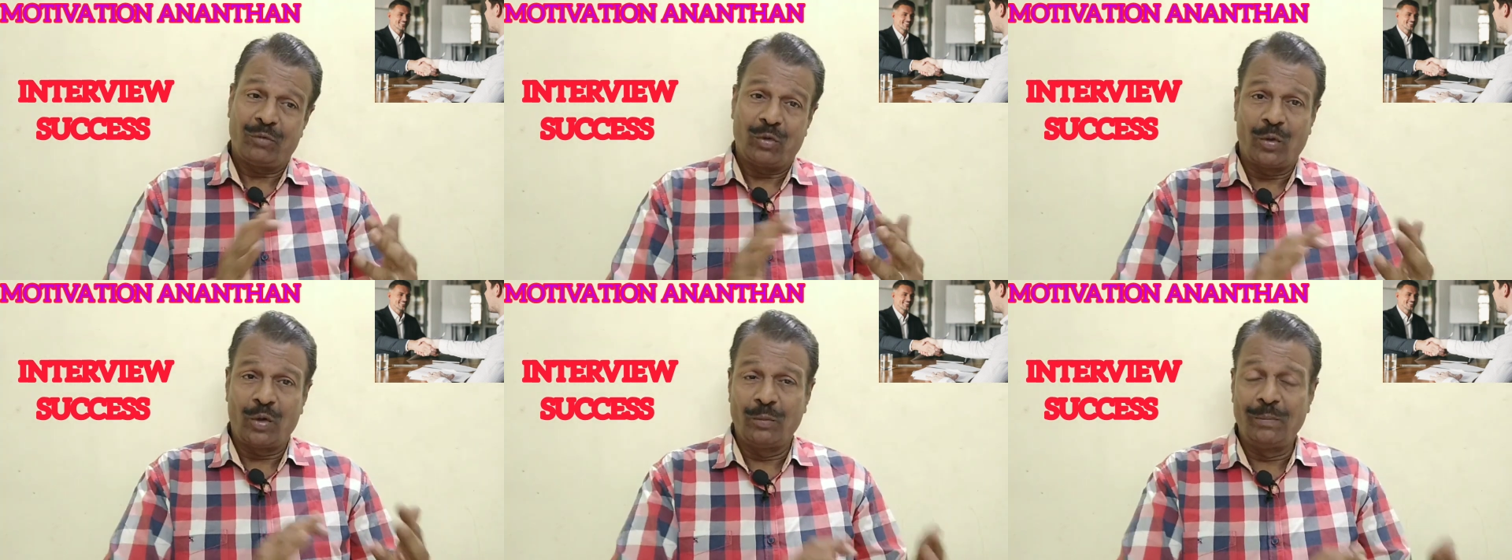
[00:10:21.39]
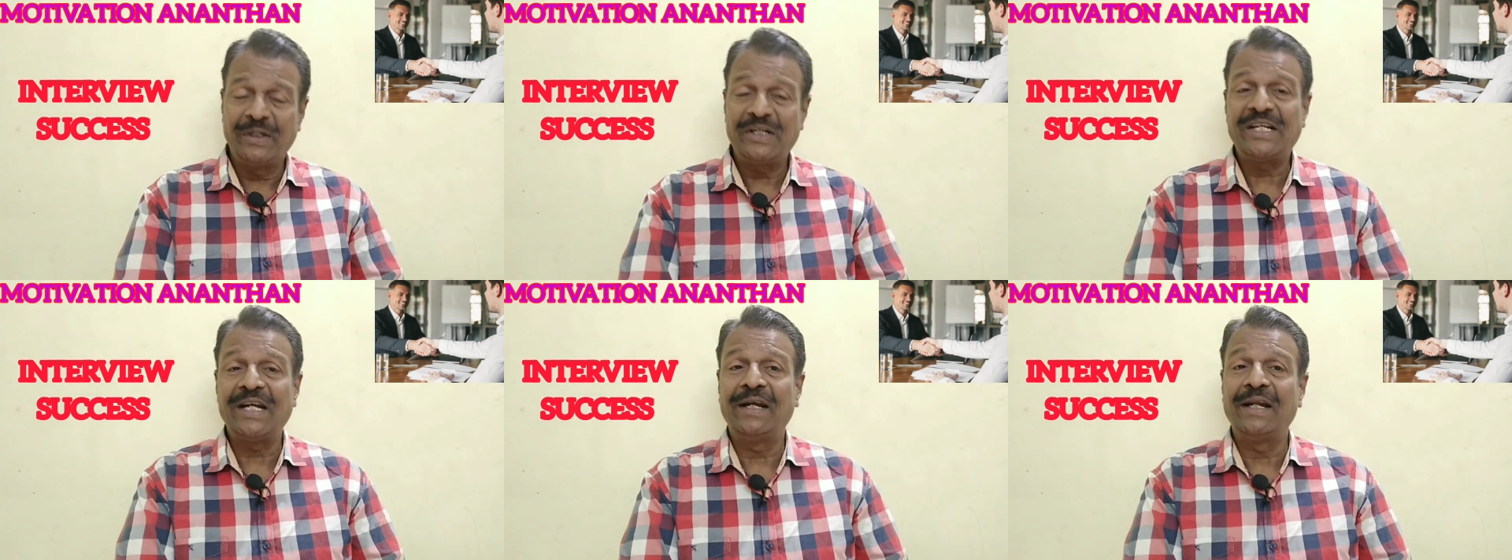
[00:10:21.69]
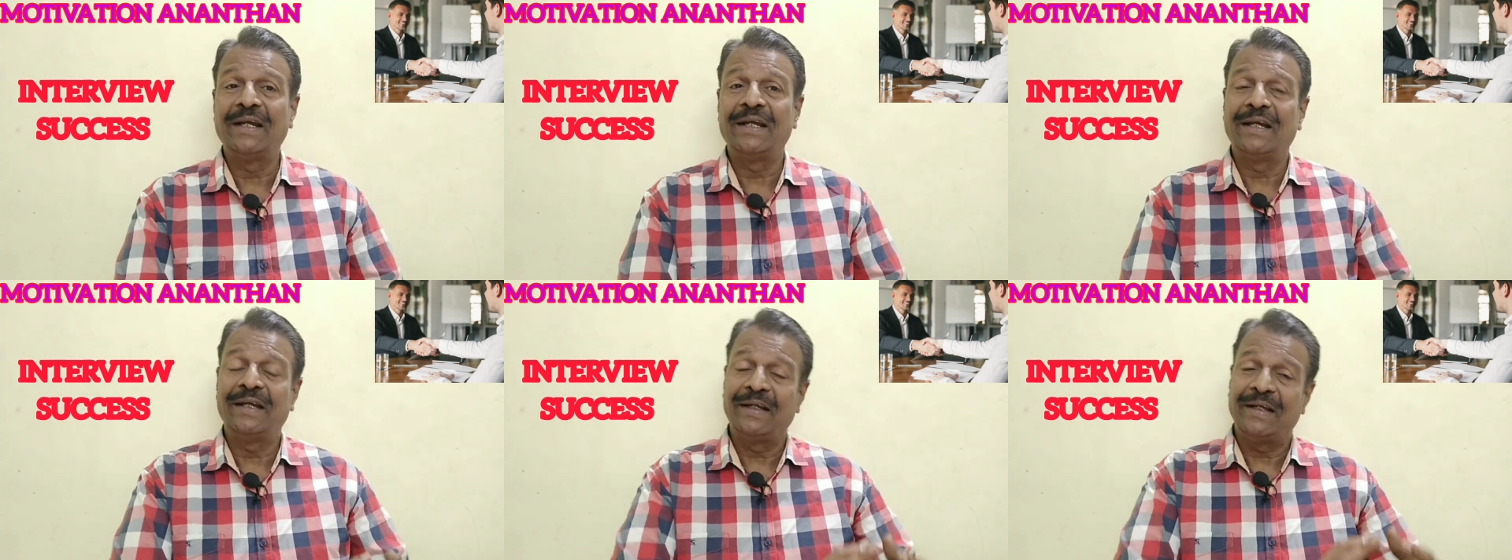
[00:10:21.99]
ஒரு
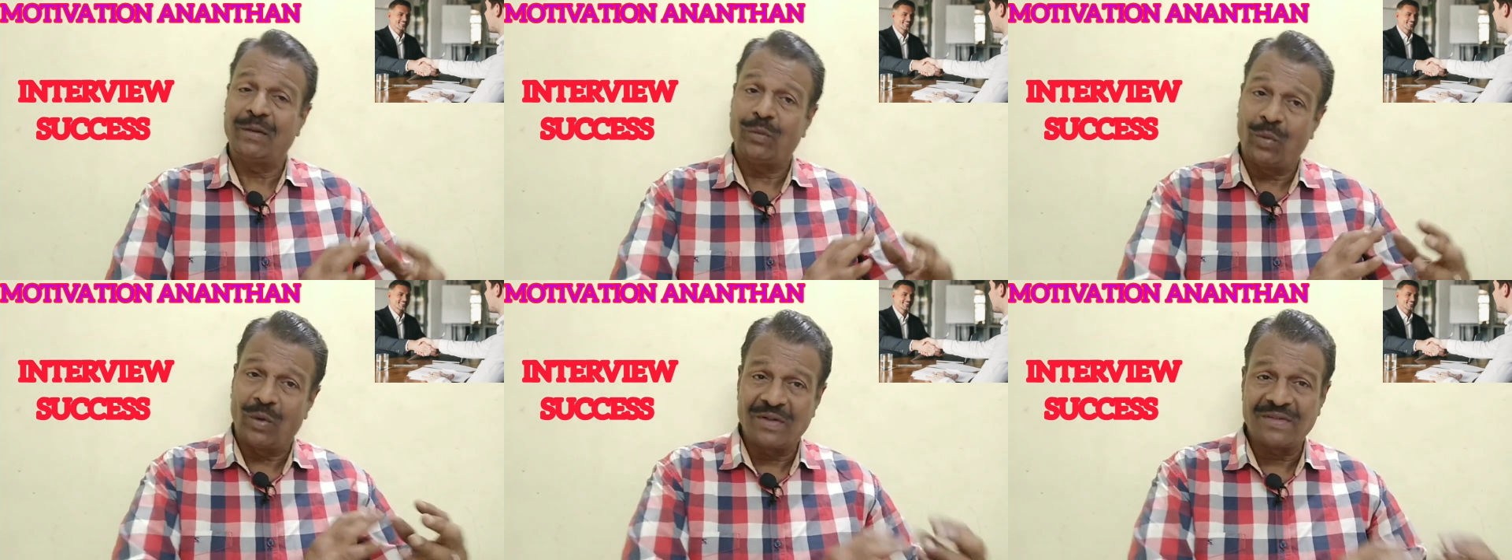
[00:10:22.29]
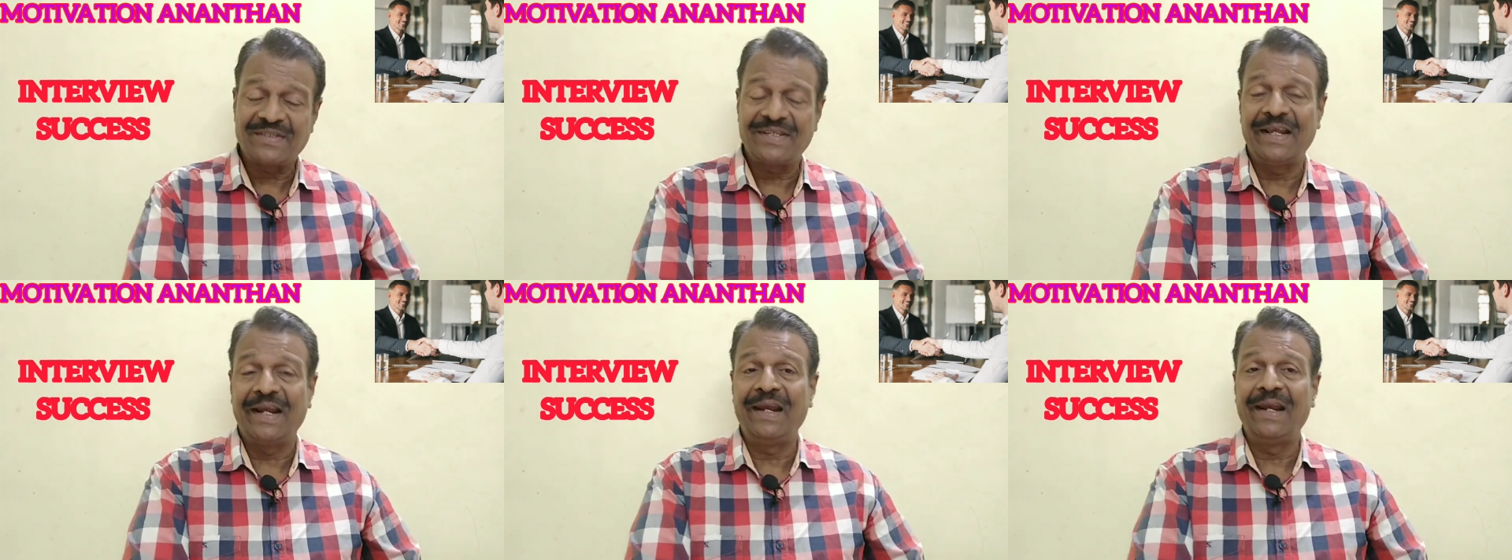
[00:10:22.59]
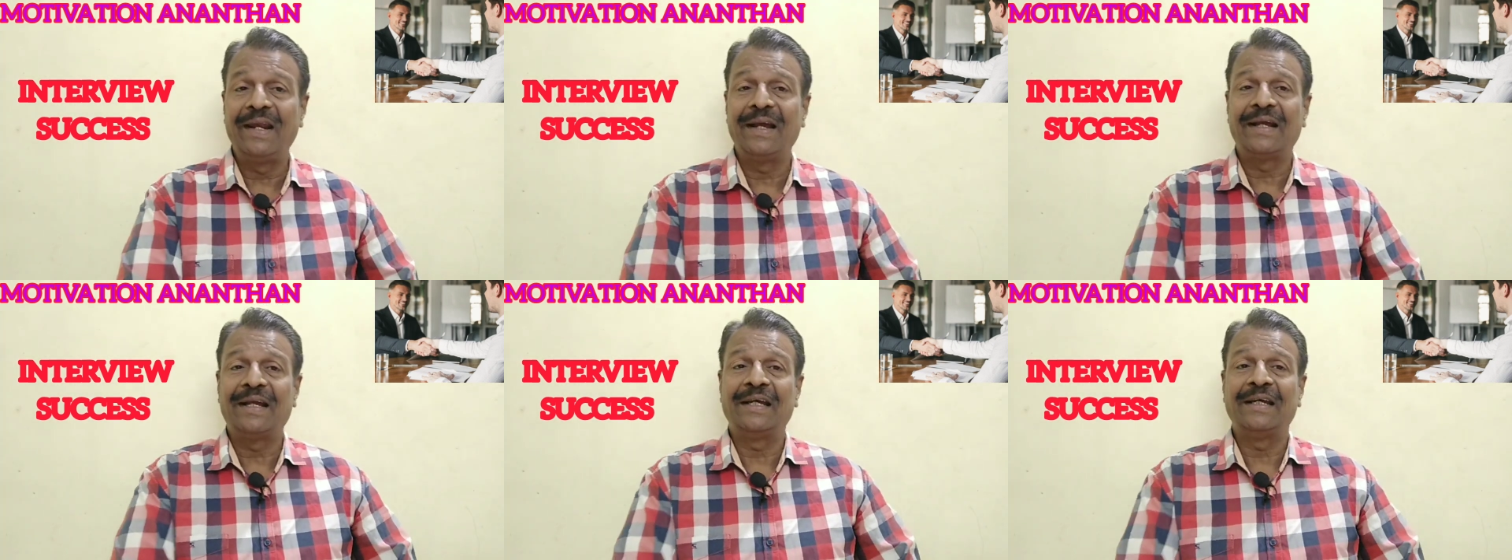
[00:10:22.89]
மிஷினுக்கு ஒரு
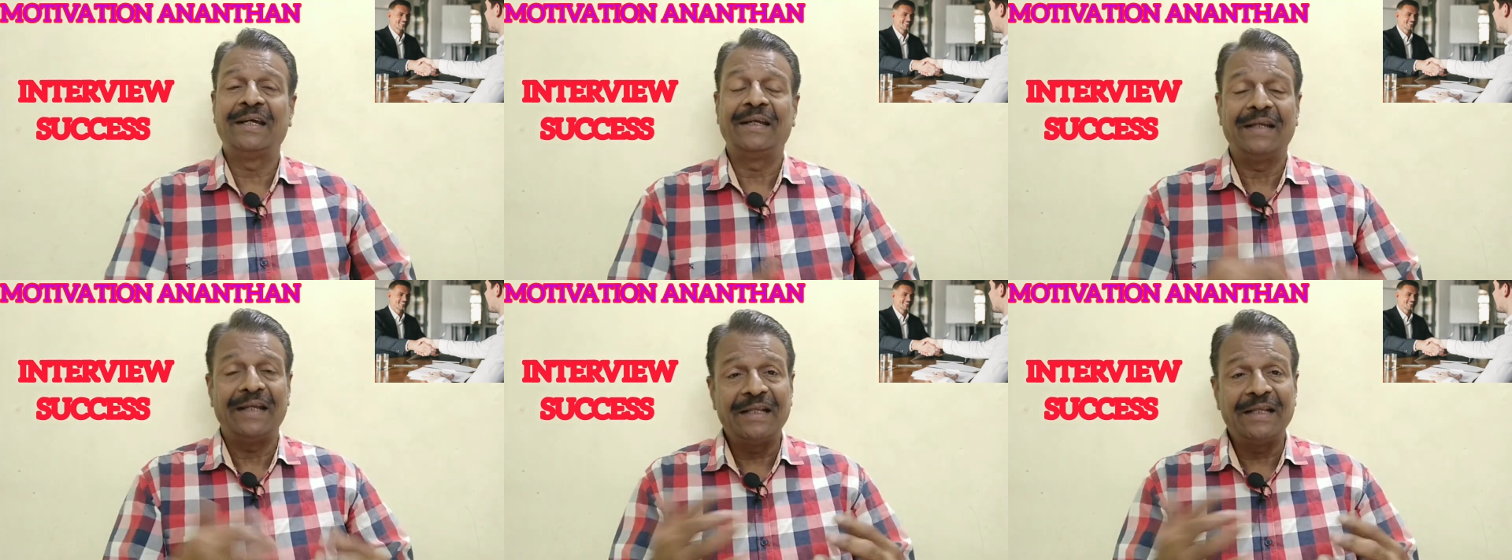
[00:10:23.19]
செல்லுக்கு